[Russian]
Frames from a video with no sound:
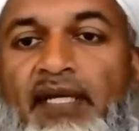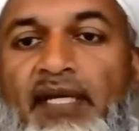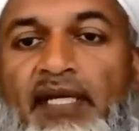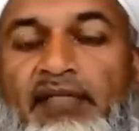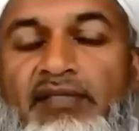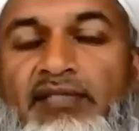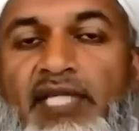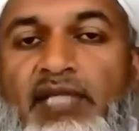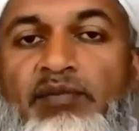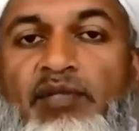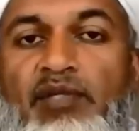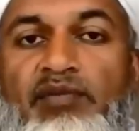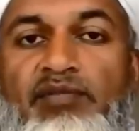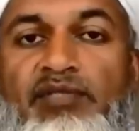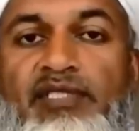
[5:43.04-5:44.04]
Сегодня мы
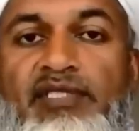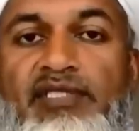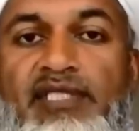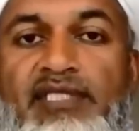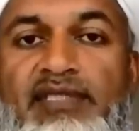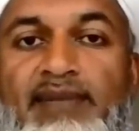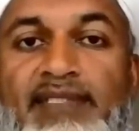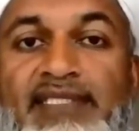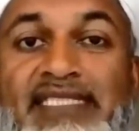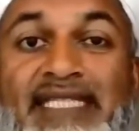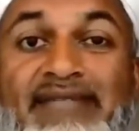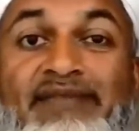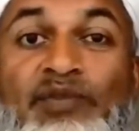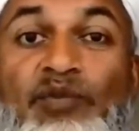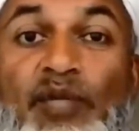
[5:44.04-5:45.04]
поговорим о семи
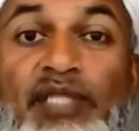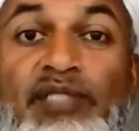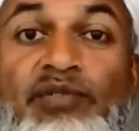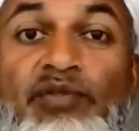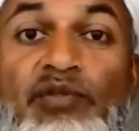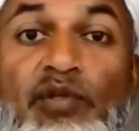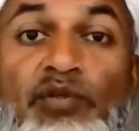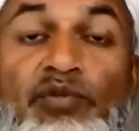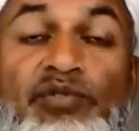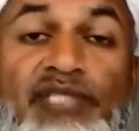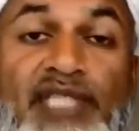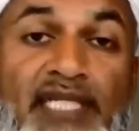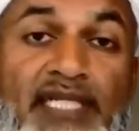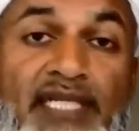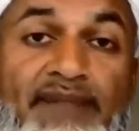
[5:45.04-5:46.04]
способах войти в
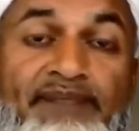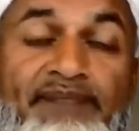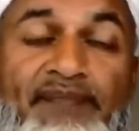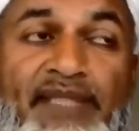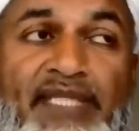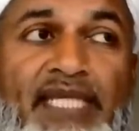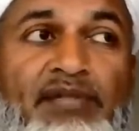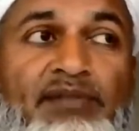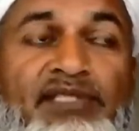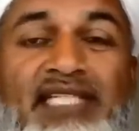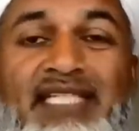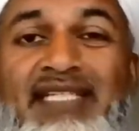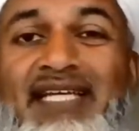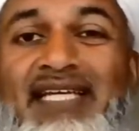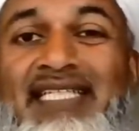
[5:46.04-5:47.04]
рай. Рай –
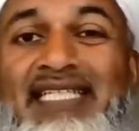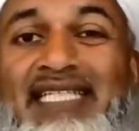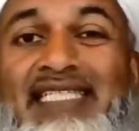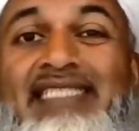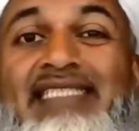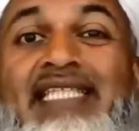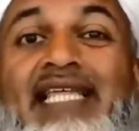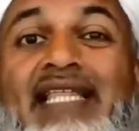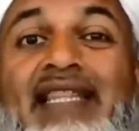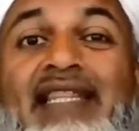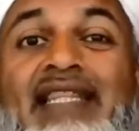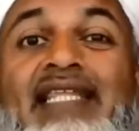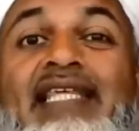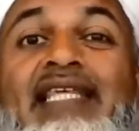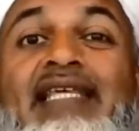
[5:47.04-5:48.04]
это
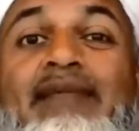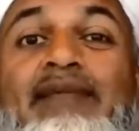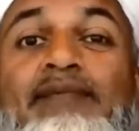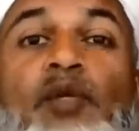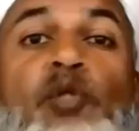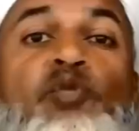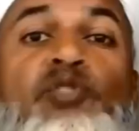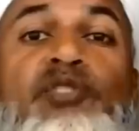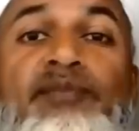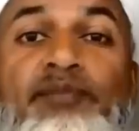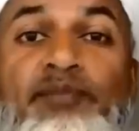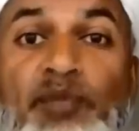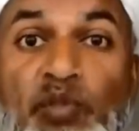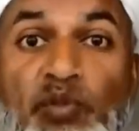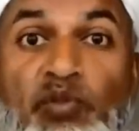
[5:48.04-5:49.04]
самое
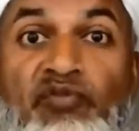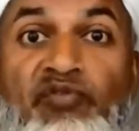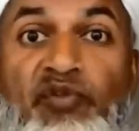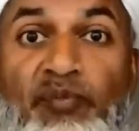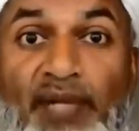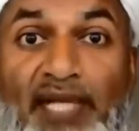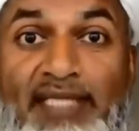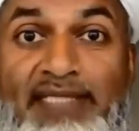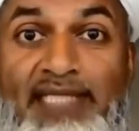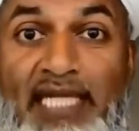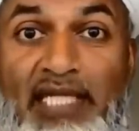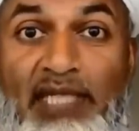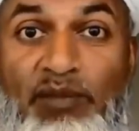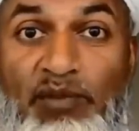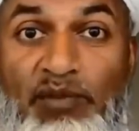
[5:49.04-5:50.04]
красивое место,
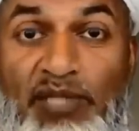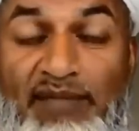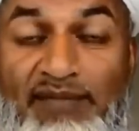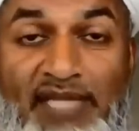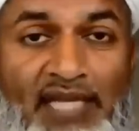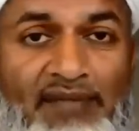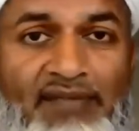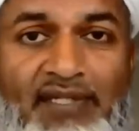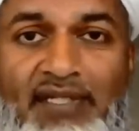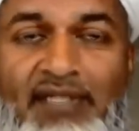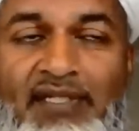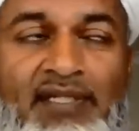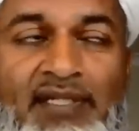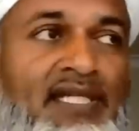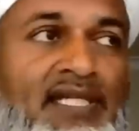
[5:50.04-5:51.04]
куда только можно
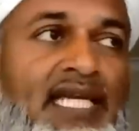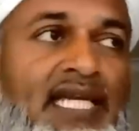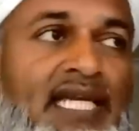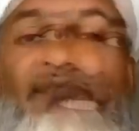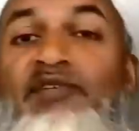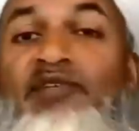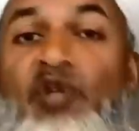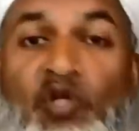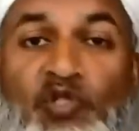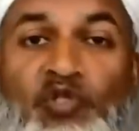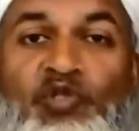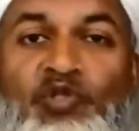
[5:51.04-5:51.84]
попасть.